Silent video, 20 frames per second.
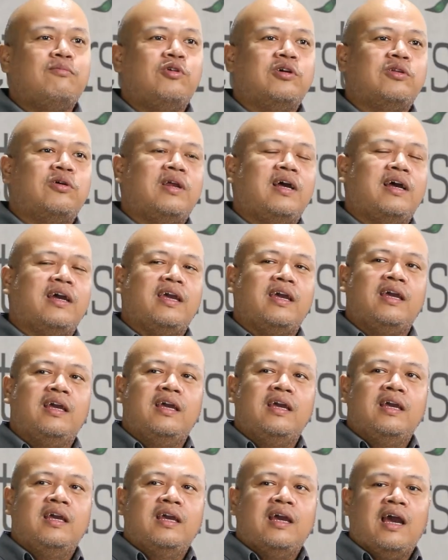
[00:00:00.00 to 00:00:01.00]
buat orang kayak
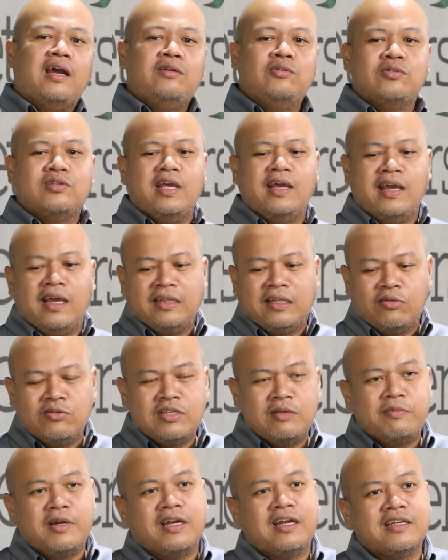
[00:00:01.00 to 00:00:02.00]
aduh saya nggak tahu
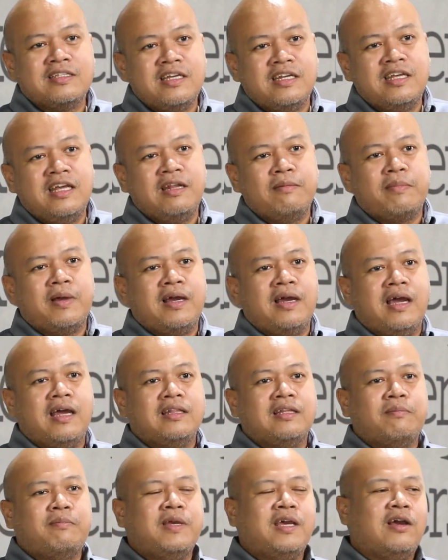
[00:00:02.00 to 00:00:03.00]
sih bakal kejadian apa nggak
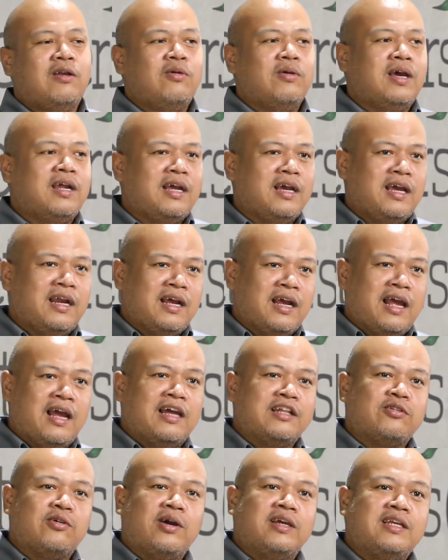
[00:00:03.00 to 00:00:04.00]
tapi kalau gara-gara nggak
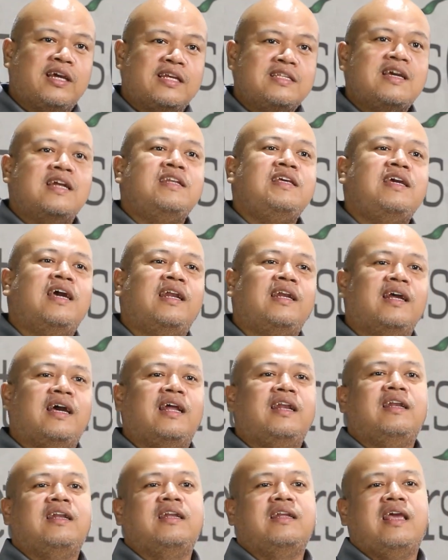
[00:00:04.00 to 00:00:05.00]
ngetok aja kejadian
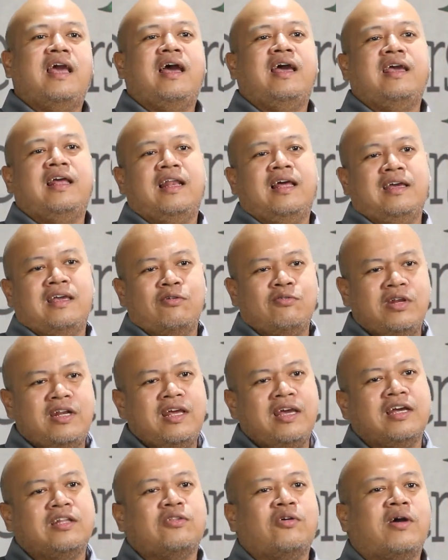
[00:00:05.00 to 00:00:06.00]
kan ya elah ya udah
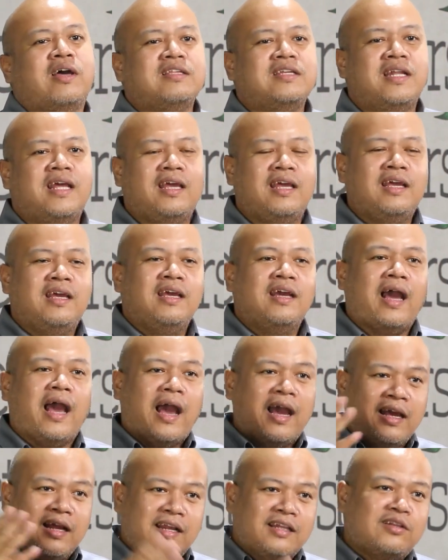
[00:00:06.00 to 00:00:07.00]
deh ketok aja deh
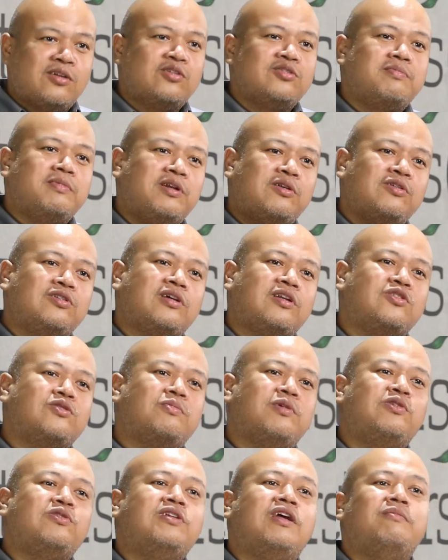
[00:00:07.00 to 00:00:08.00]
akhirnya terus menerus terus
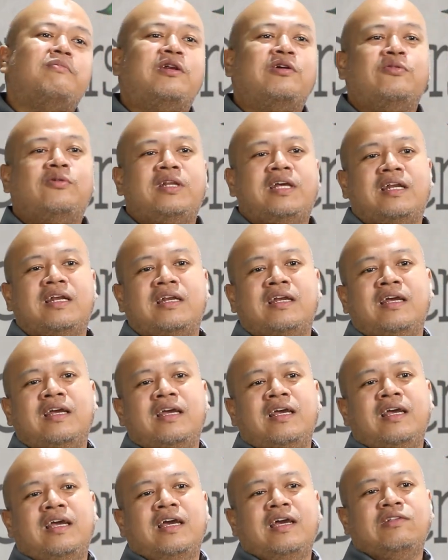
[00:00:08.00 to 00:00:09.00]
menerus dan bergulir
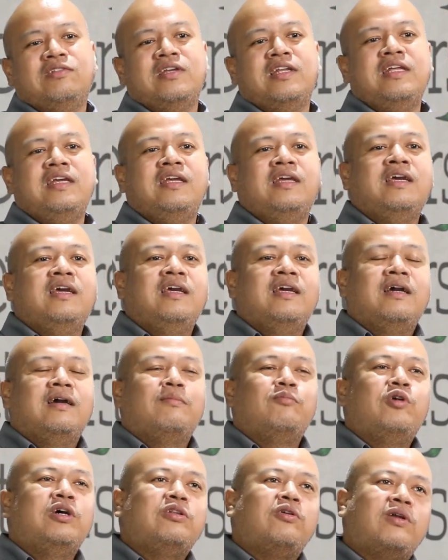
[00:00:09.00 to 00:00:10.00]
gitu. jadi
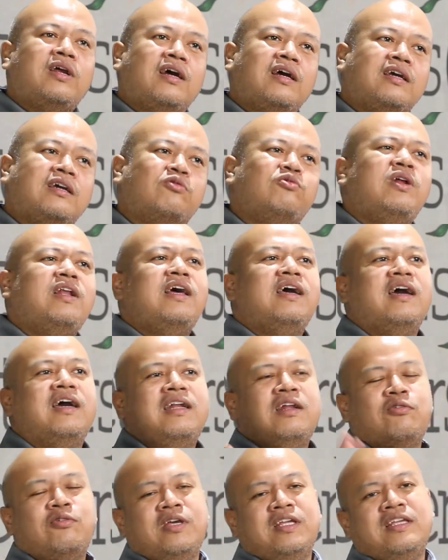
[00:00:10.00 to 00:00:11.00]
buat orang udahlah nggak
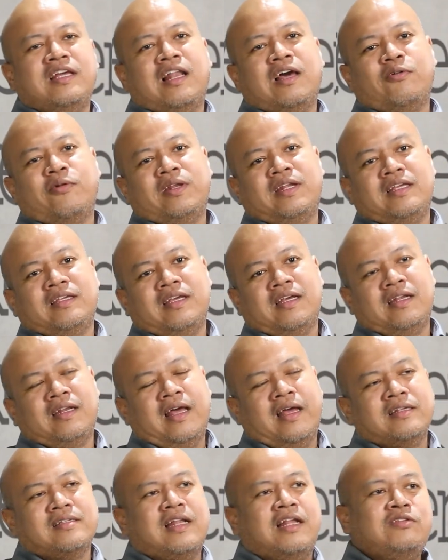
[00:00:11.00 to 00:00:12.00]
ada ruginya lakuin aja
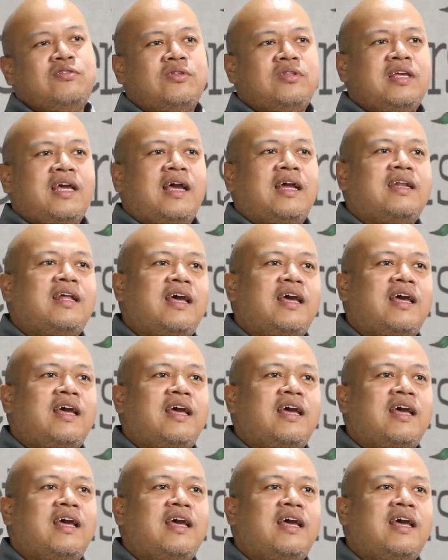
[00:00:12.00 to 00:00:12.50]
nah selanjutnya